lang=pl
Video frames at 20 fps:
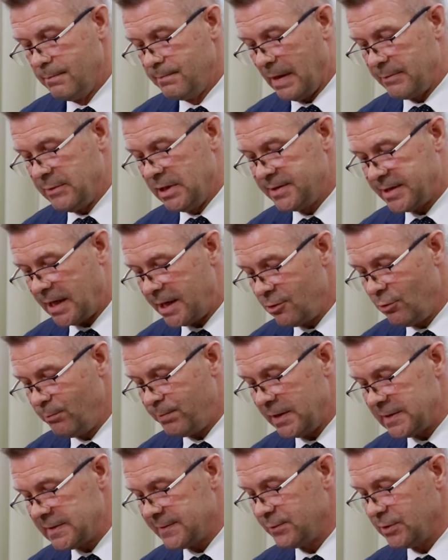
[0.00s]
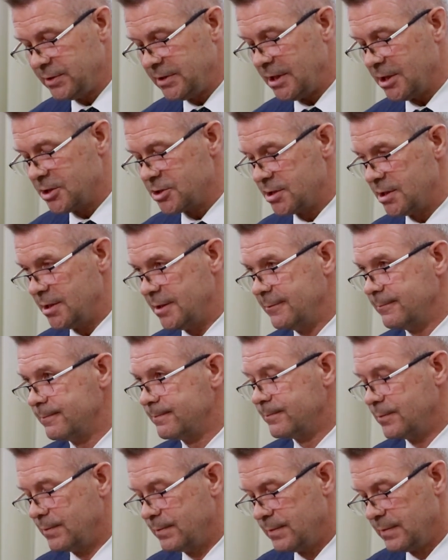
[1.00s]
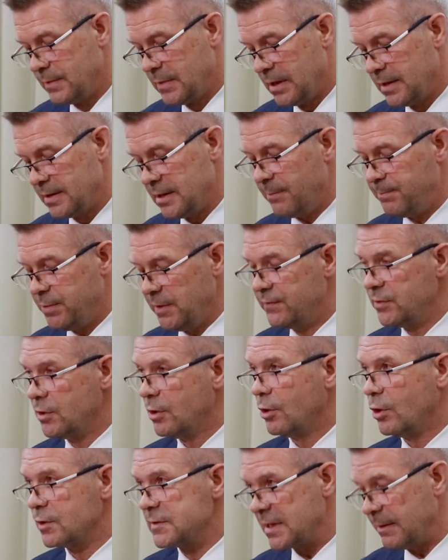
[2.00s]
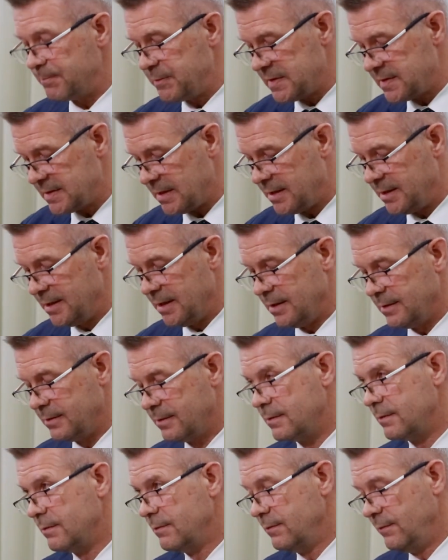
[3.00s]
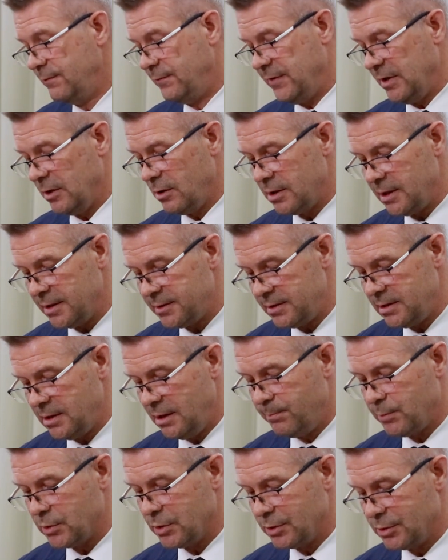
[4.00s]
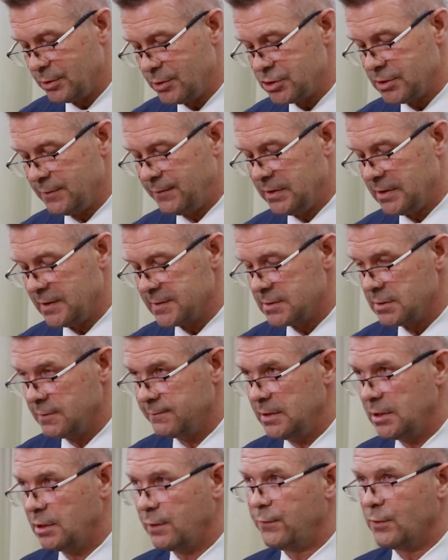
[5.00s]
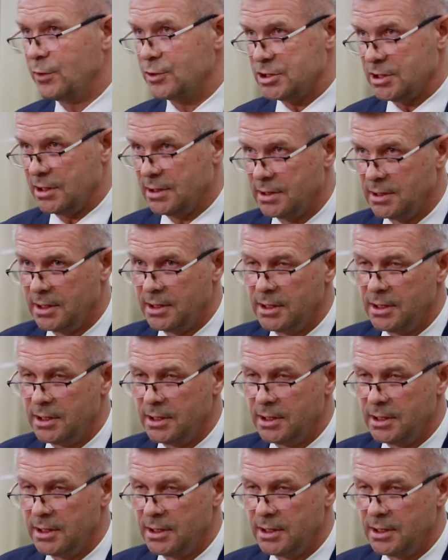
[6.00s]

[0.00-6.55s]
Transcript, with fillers: Pamiętają Państwo także na pewno o zapisanej w wieloletniej prognozie finansowej kwocie